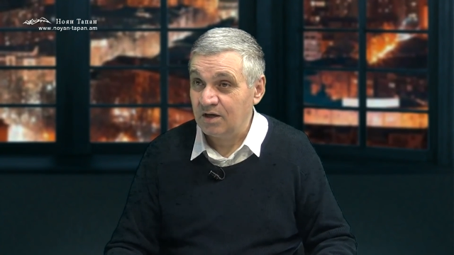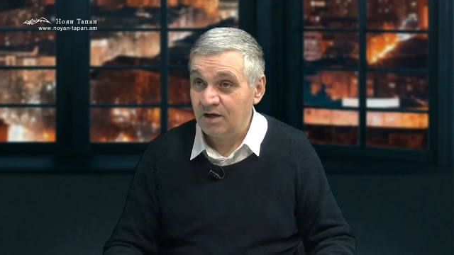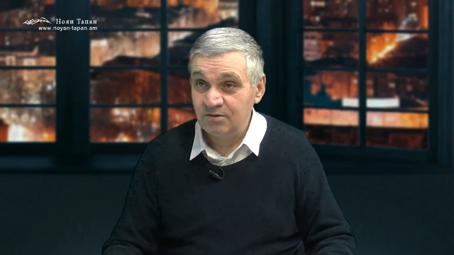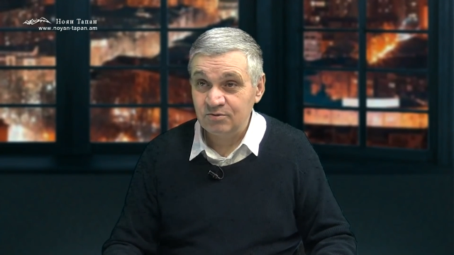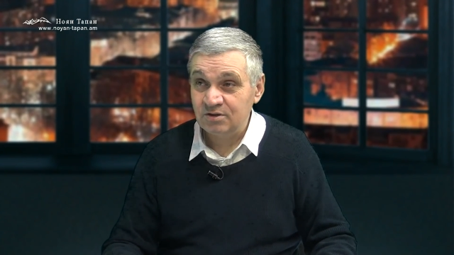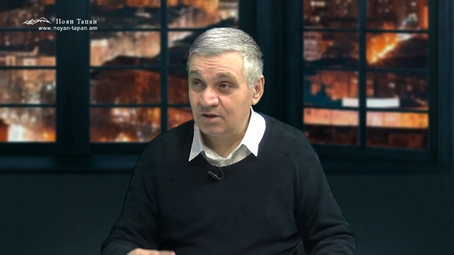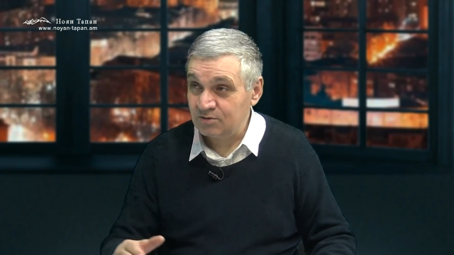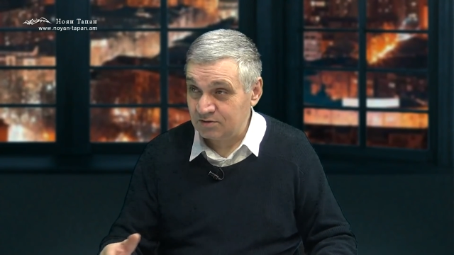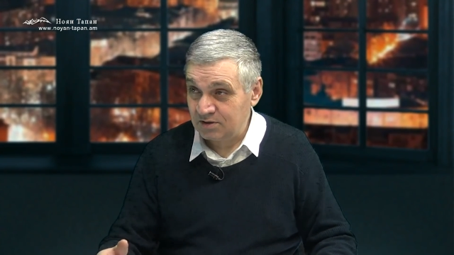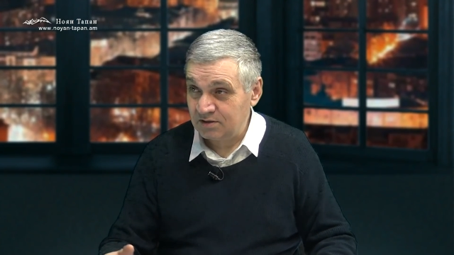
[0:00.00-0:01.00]
Эту
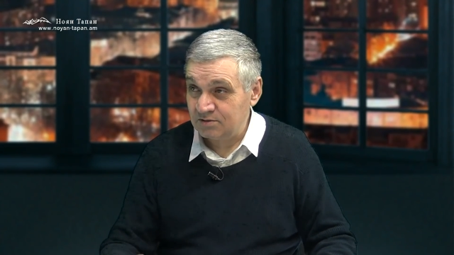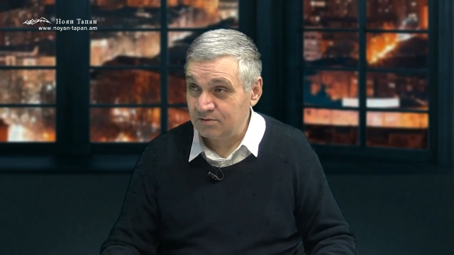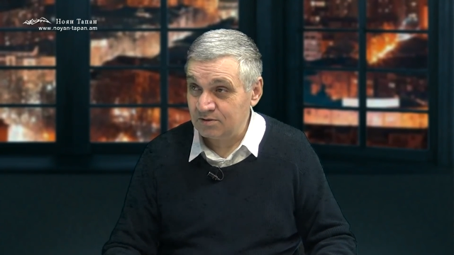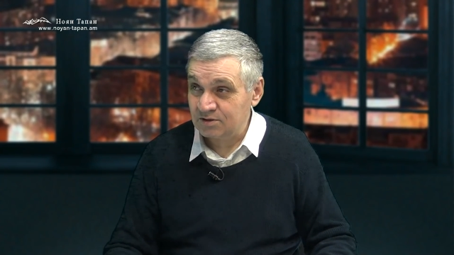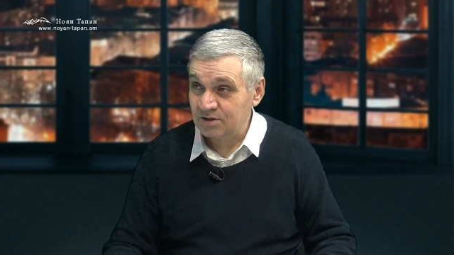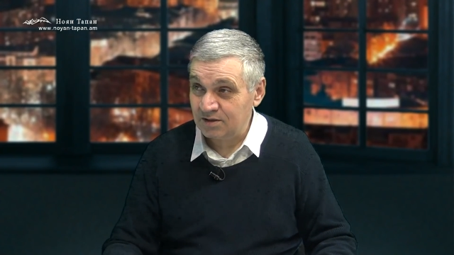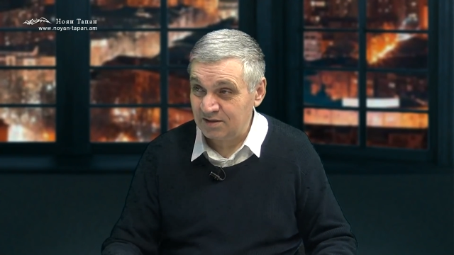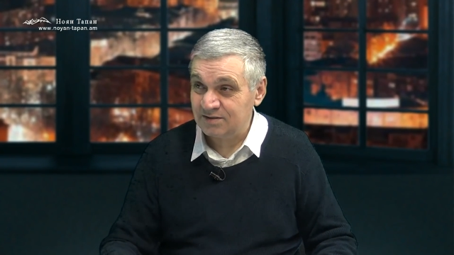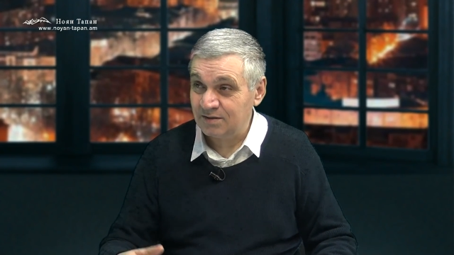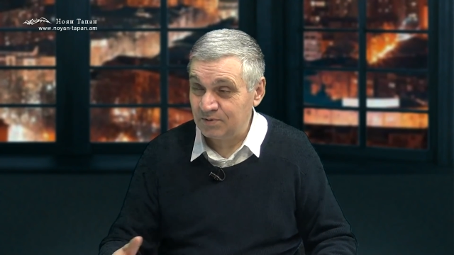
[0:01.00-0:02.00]
задачу Соединенные Штаты и
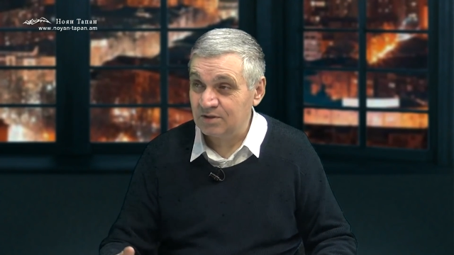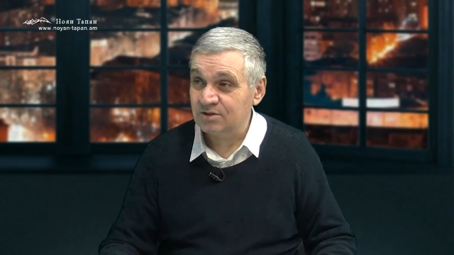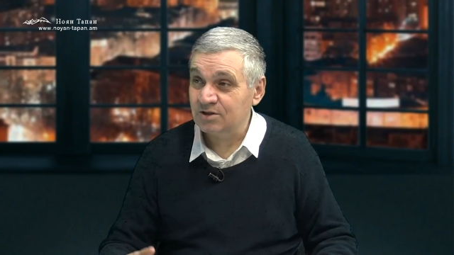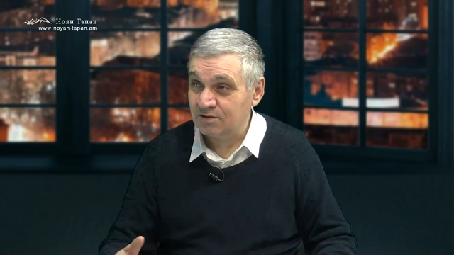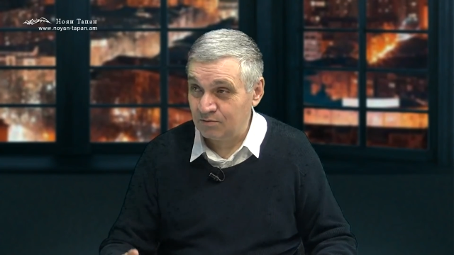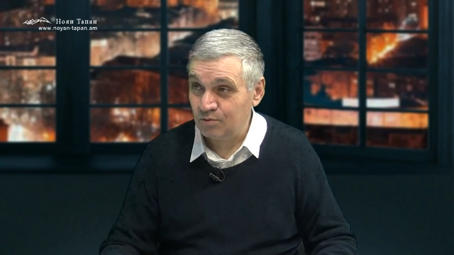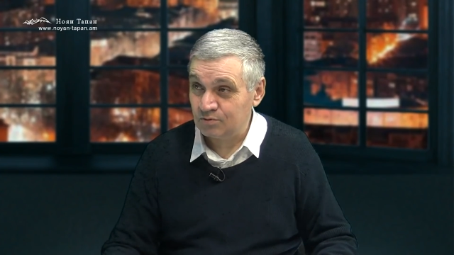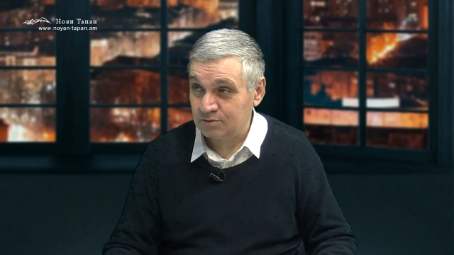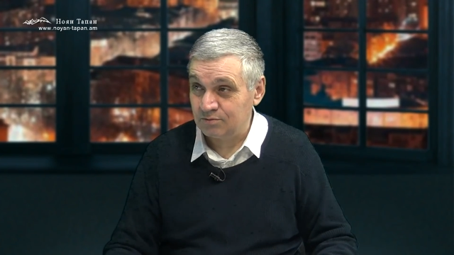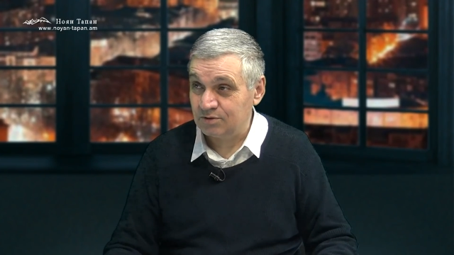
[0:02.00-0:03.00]
Запад решат в любом
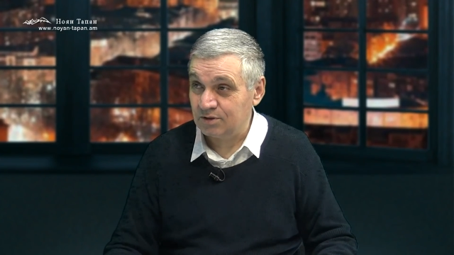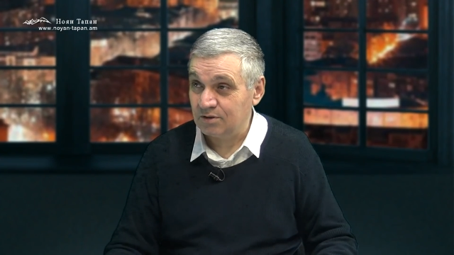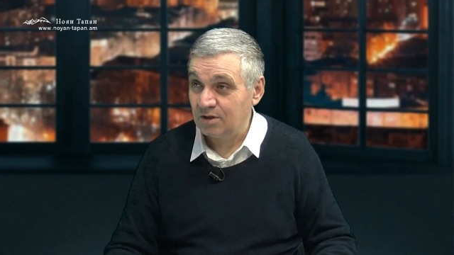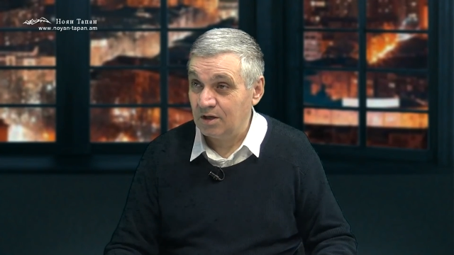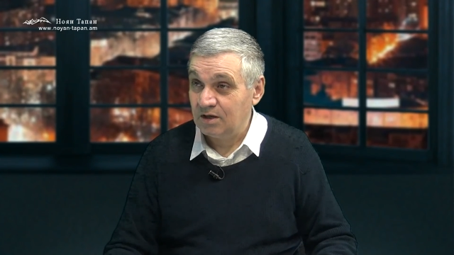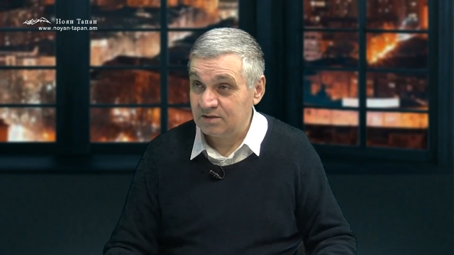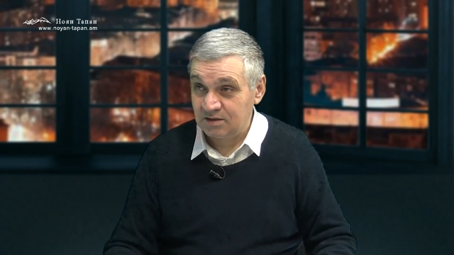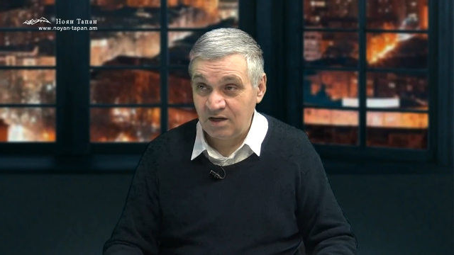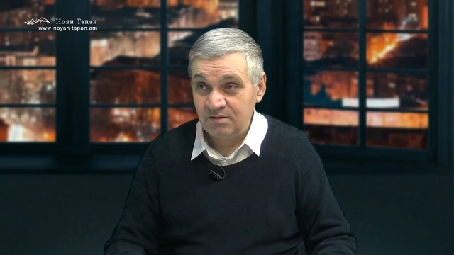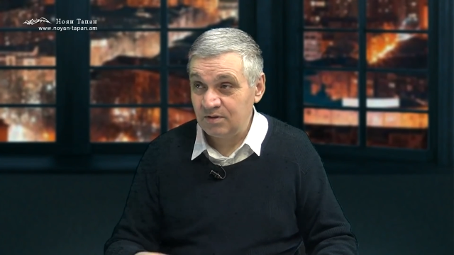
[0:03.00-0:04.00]
случае. С
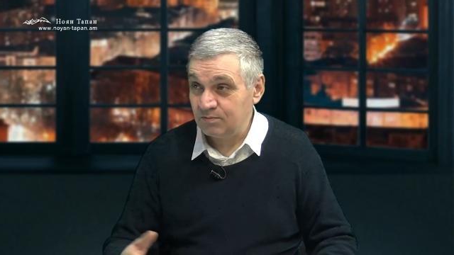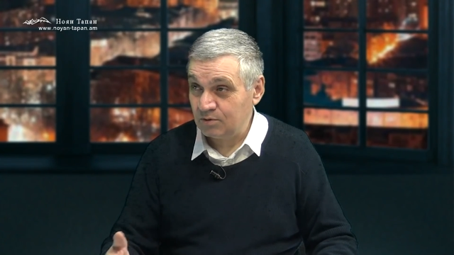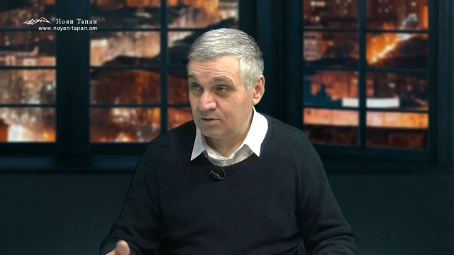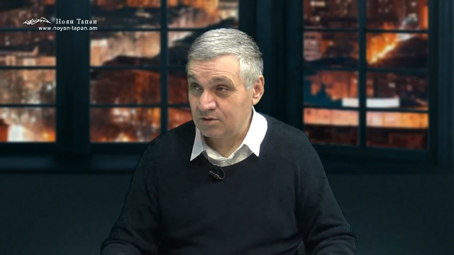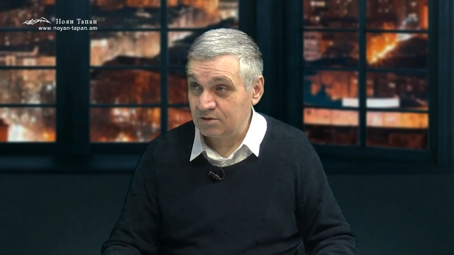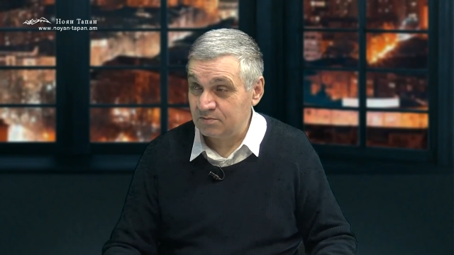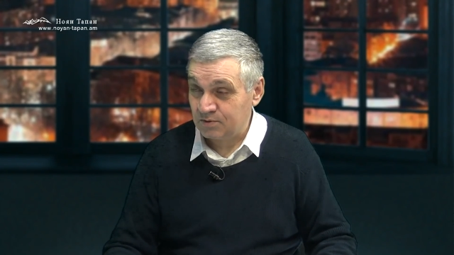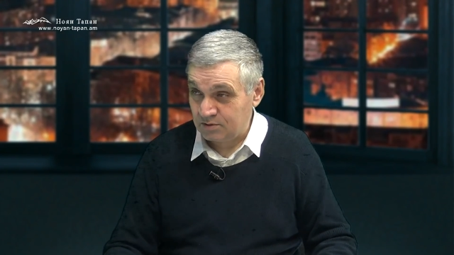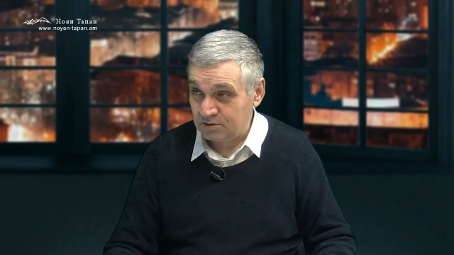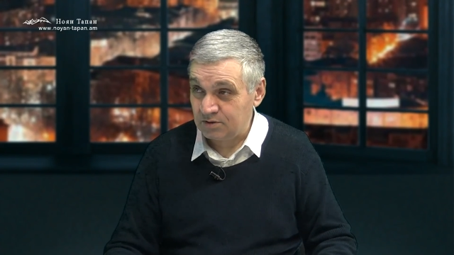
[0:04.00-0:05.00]
Ираном их будет решить
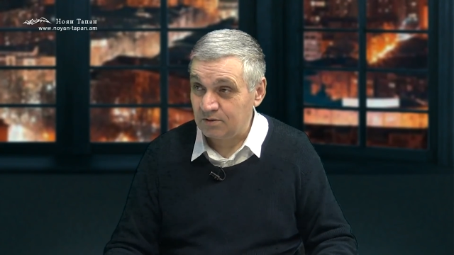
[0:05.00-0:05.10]
проще